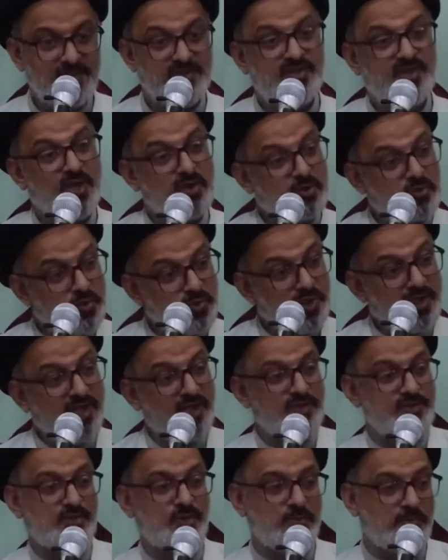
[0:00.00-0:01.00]
ज़रूरी है
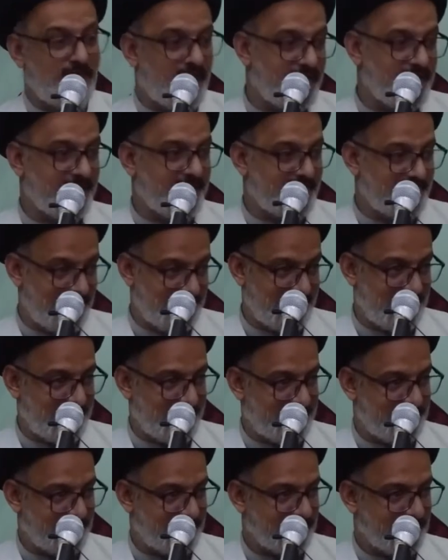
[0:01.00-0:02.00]
उसको बाहर
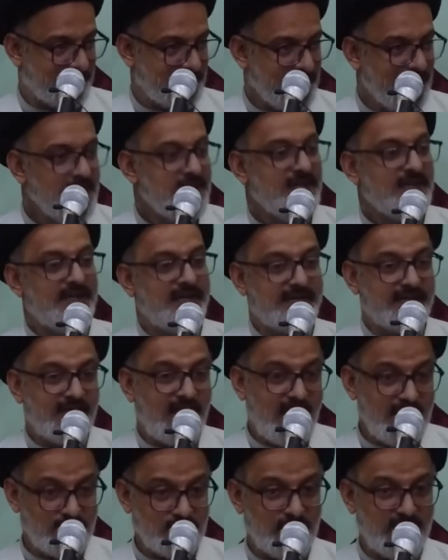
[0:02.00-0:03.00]
निकालना लेकिन
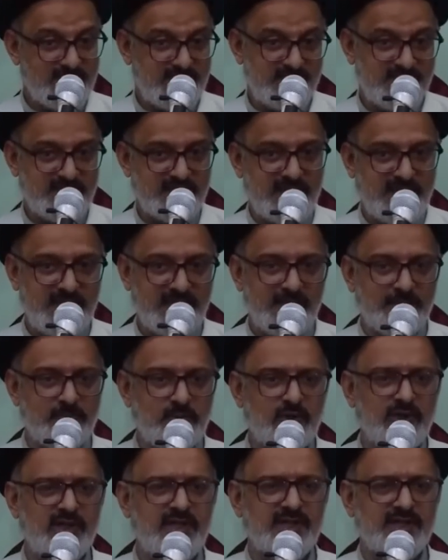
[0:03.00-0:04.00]
आयतुल्ला सिस्तानी का
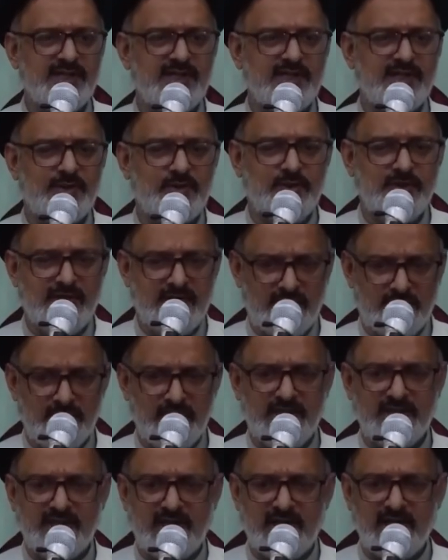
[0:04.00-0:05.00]
मुकलद अगर कोई है
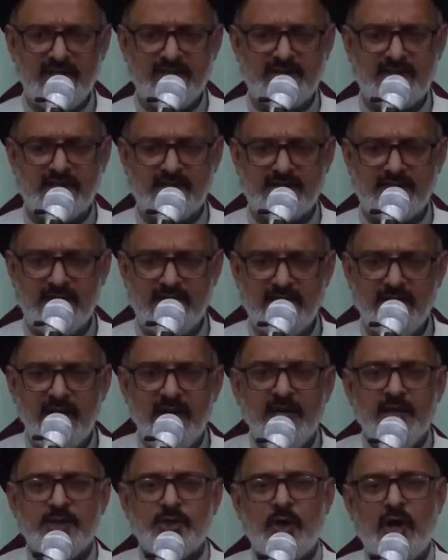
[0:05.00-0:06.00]
उनकी तकलीद करता है
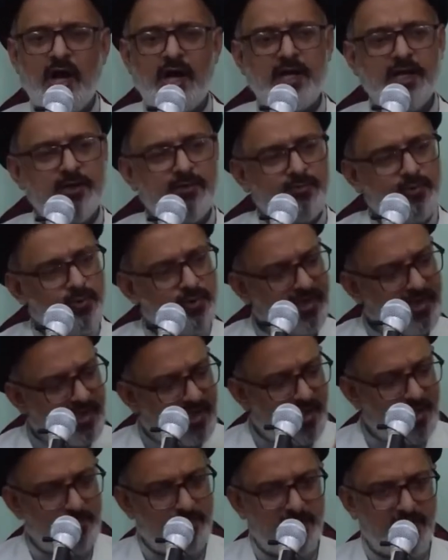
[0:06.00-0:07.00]
तो अगर वो
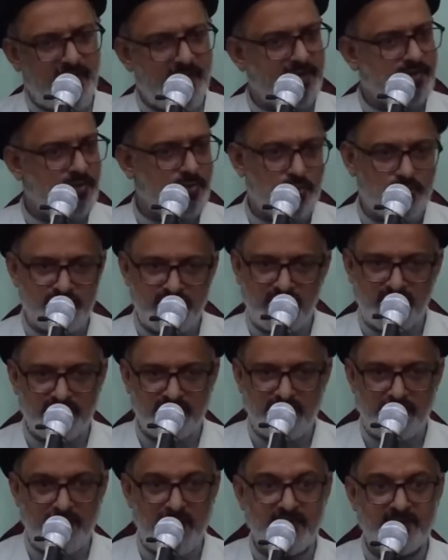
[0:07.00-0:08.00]
निगल भी ले तो रोज़ा
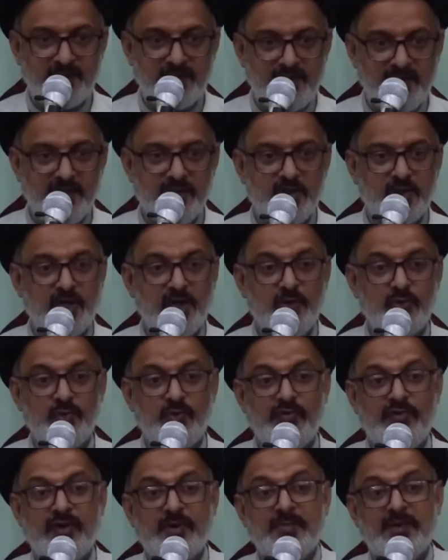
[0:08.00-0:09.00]
उसका बातिल नहीं होगा
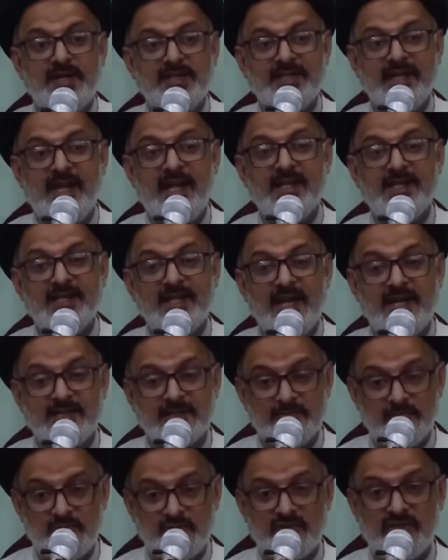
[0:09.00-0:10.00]
वो फरमाते हैं
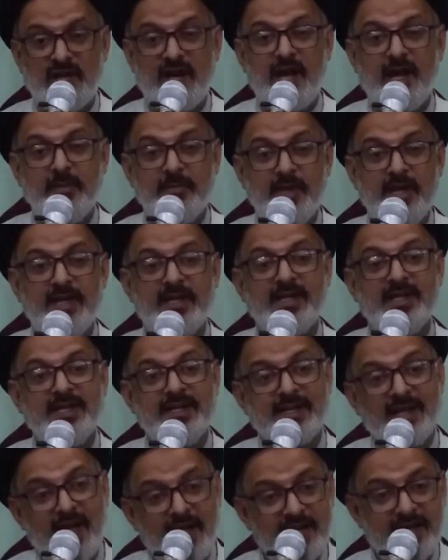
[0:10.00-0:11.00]
एहतियात मुस्ताहब है कि
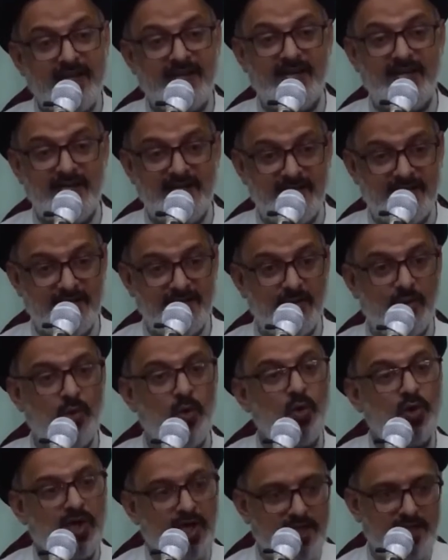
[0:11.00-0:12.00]
ना निगले
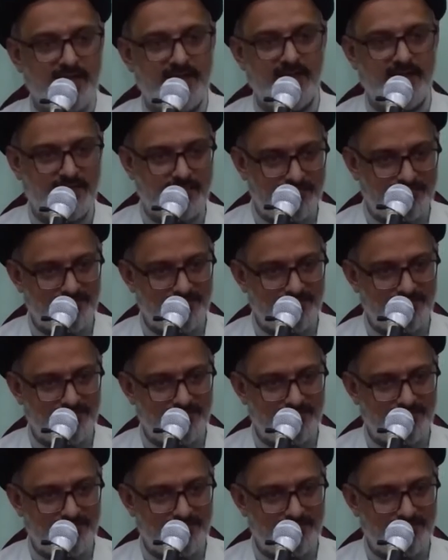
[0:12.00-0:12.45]
उगल दे